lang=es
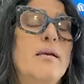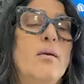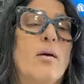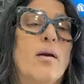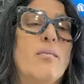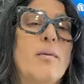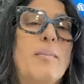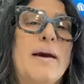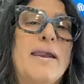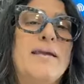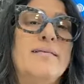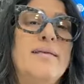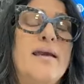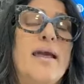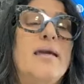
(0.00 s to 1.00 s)
lo que me
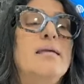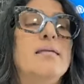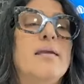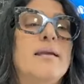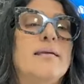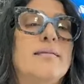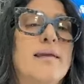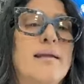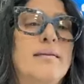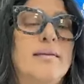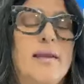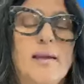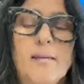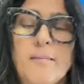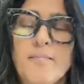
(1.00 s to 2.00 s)
parece que es
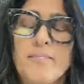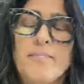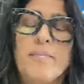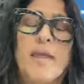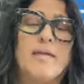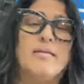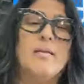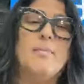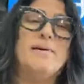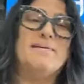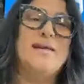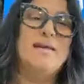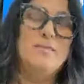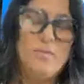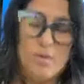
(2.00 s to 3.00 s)
interesante que está
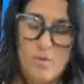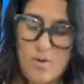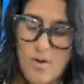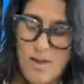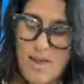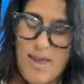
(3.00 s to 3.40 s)
pasando